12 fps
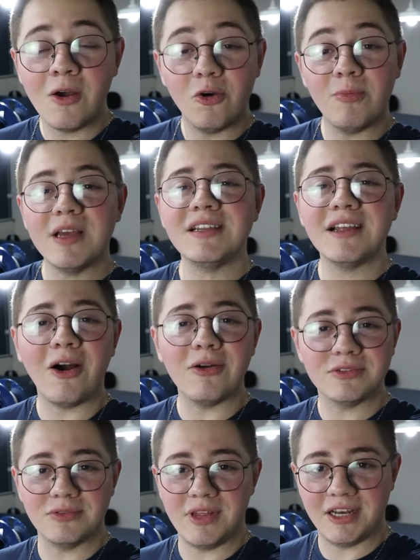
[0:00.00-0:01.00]
O mais legal
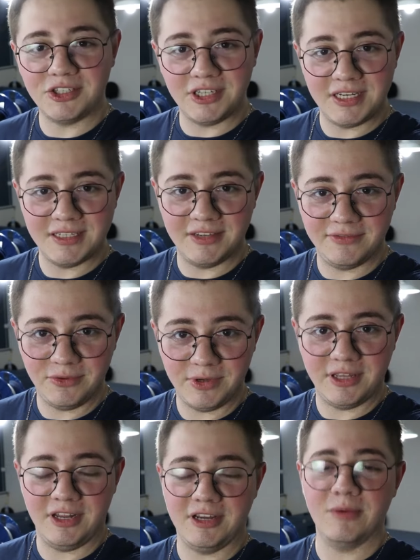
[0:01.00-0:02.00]
de estudar engenharia civil
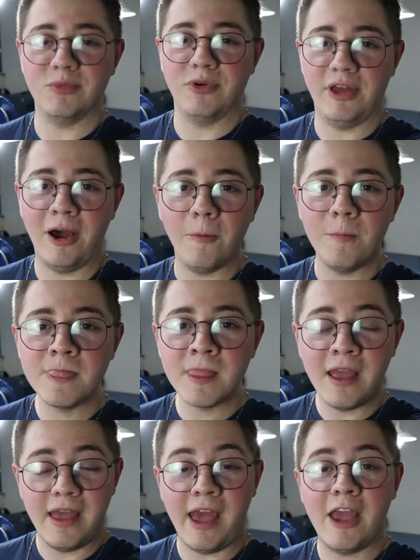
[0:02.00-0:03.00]
aqui na Campo Real
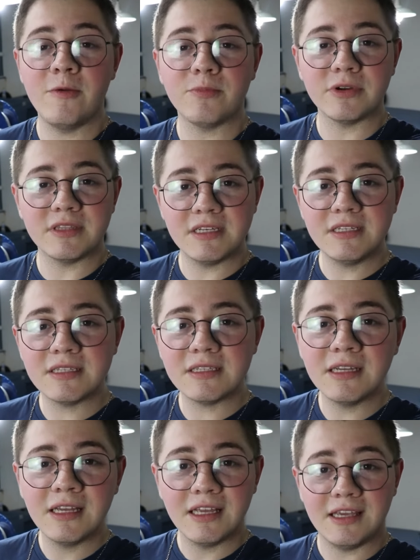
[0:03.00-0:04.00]
é a
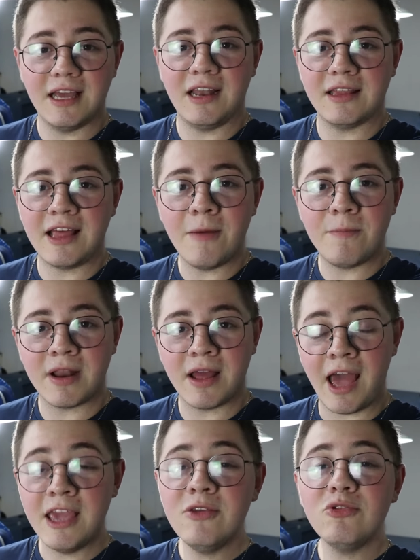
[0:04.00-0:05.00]
importância que ela dá para
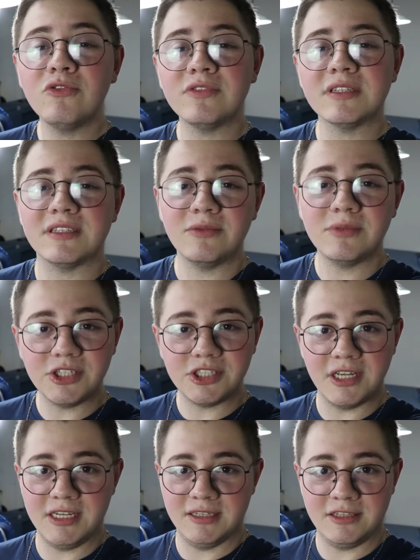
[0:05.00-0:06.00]
a inovação da
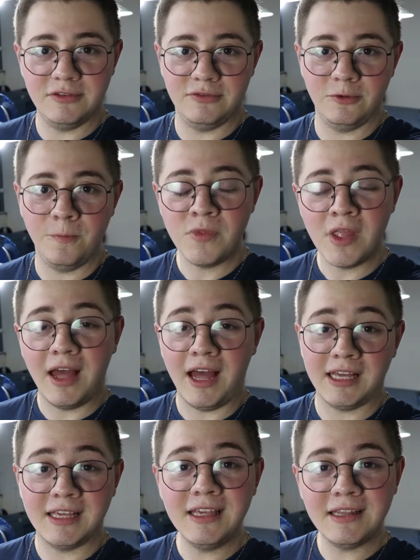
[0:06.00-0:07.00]
engenharia civil.
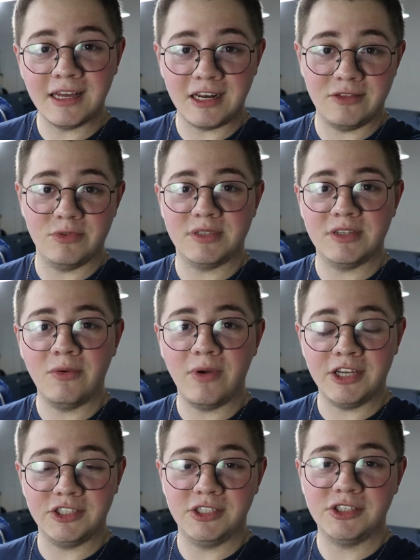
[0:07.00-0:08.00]
Aqui na graduação
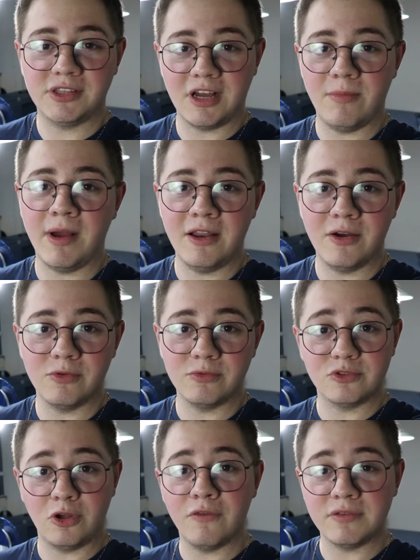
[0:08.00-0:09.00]
a gente trabalha com
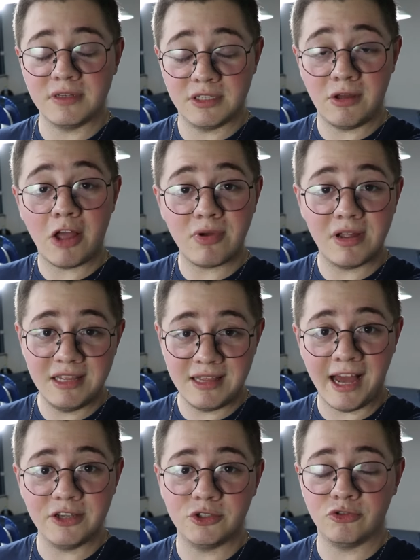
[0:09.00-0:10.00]
softwares da
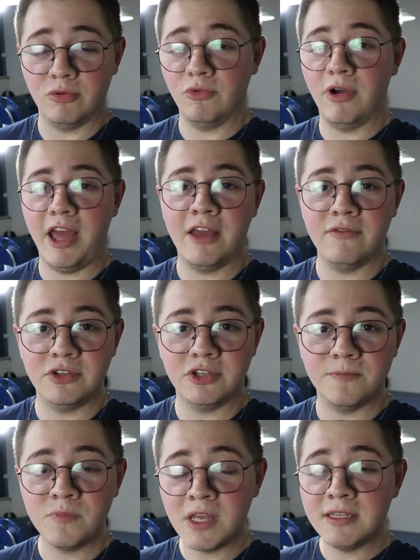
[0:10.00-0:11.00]
atualidade como
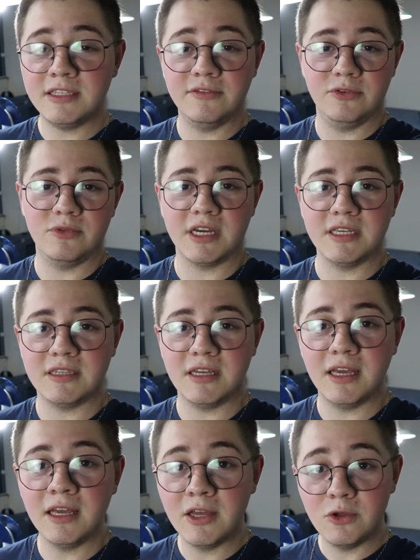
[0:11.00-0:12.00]
Revit, Civil
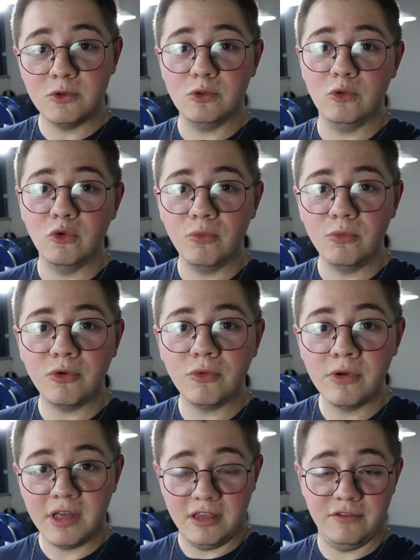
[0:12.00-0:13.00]
3D,
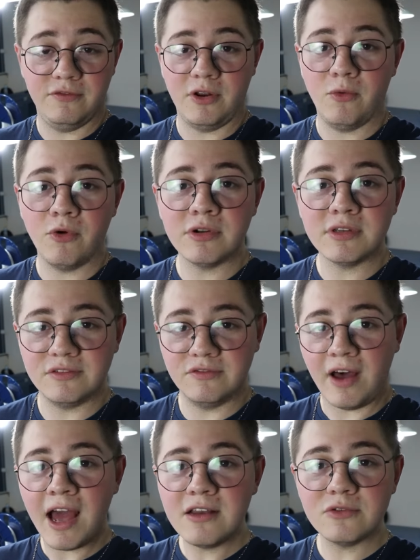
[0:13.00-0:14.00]
Lumion, InfraWorks,
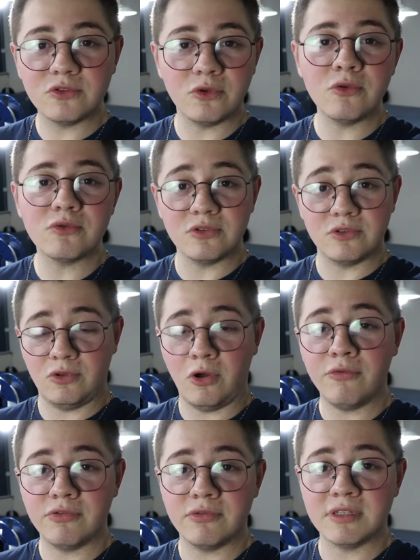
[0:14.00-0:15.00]
vários outros
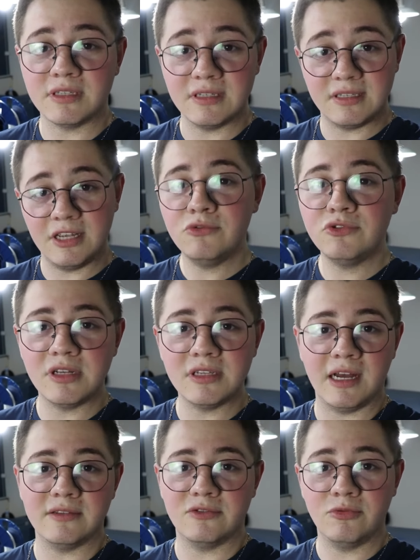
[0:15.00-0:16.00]
softwares que são
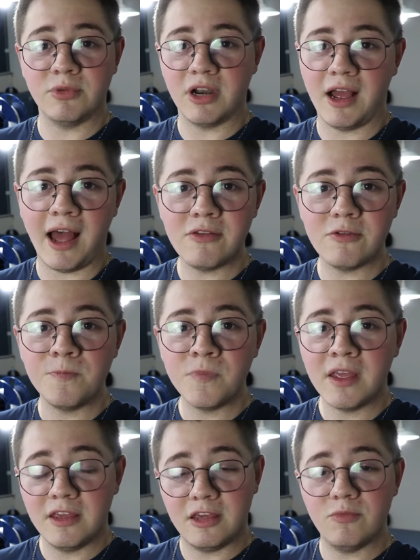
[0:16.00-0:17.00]
utilizados no mercado
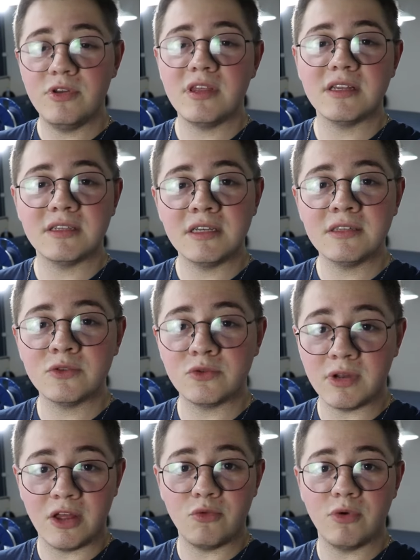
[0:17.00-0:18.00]
e que muitas vezes
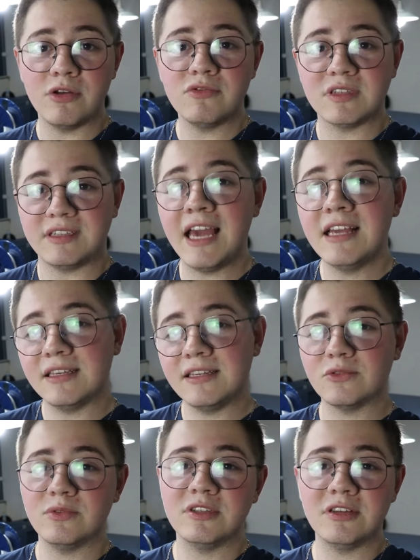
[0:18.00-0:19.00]
o graduando sai sem
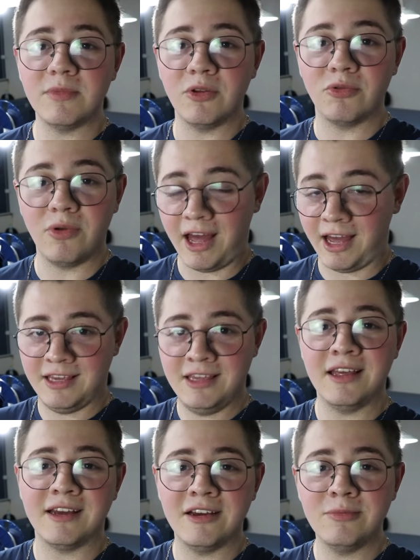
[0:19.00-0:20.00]
esse conhecimento. Aqui
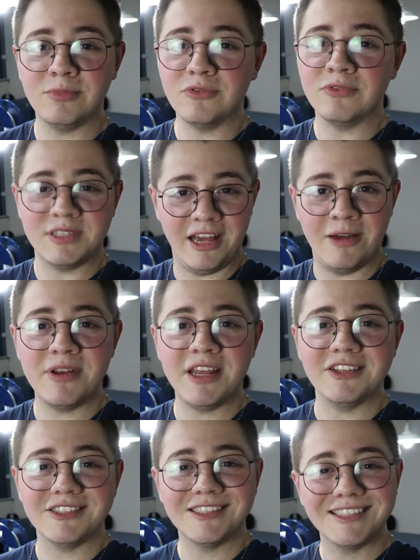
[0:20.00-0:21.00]
na Campo você
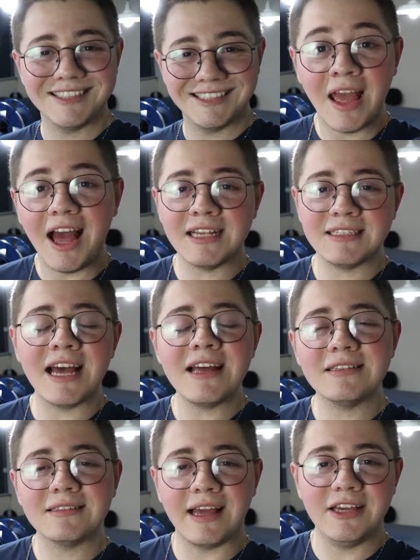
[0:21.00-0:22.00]
aprende. As
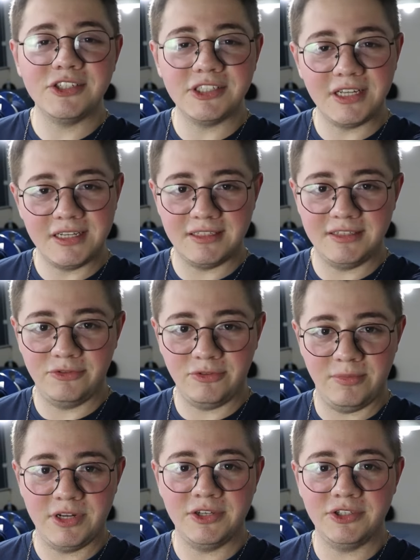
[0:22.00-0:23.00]
áreas que a engenharia civil
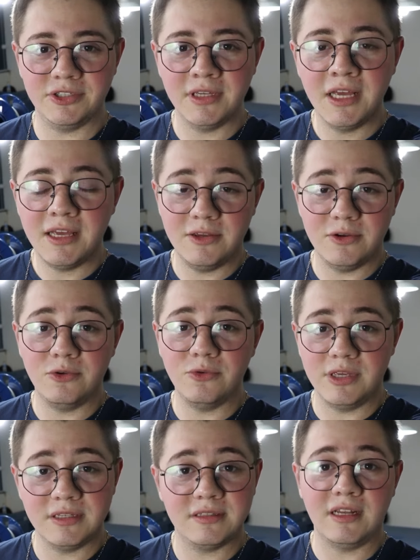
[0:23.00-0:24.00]
abrange
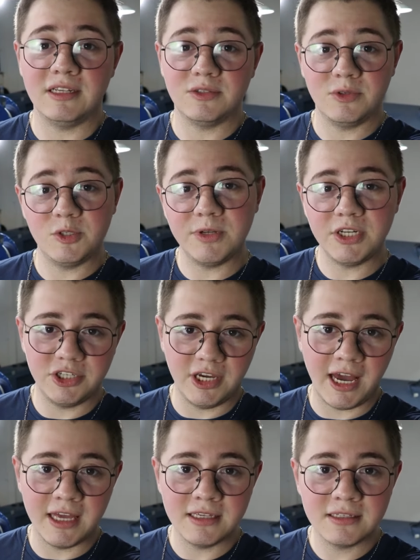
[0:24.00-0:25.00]
incluem instalações
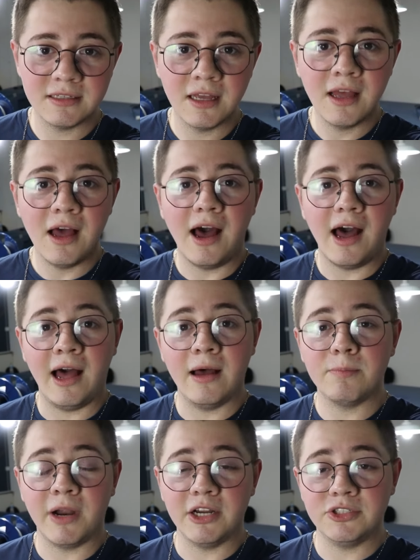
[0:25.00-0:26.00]
prediais, a
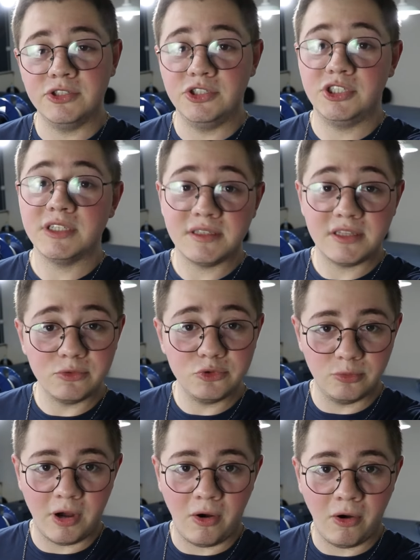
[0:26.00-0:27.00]
parte de gestão de
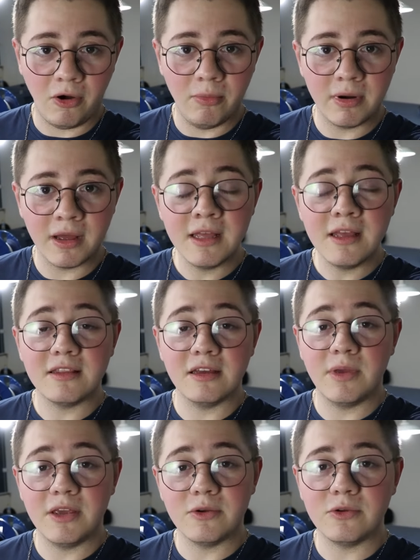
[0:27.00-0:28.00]
uma obra,
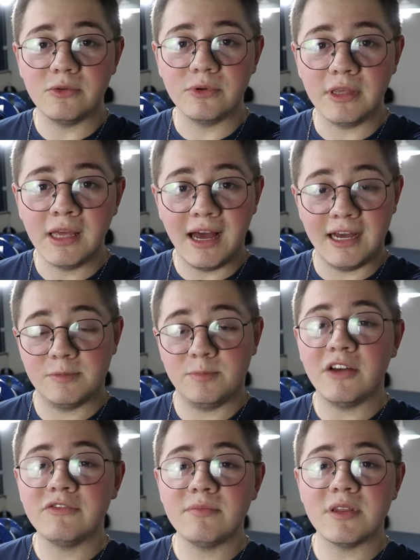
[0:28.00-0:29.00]
também incluem as
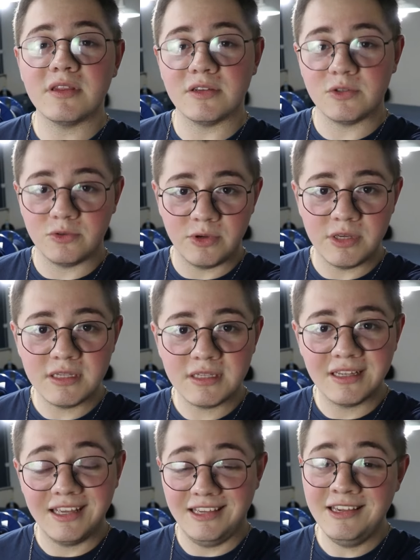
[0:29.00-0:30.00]

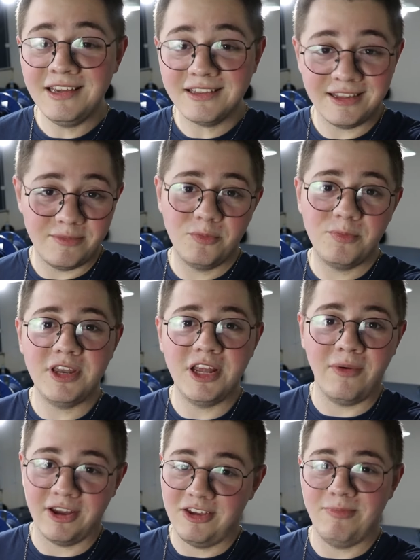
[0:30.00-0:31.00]
pavimentações e, na minha
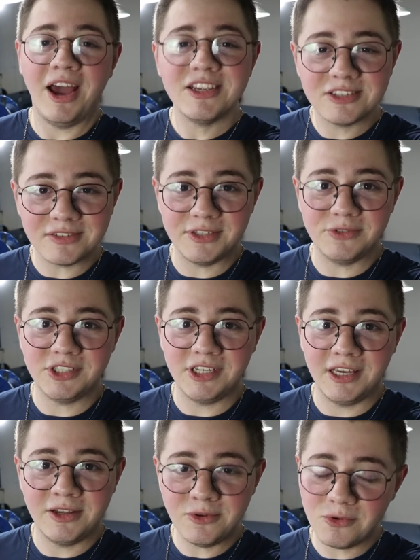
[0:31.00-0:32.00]
opinião, a que mais desafia o
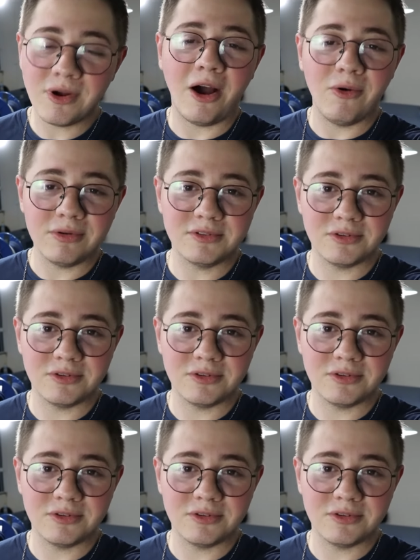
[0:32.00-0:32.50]
engenheiro, o cálculo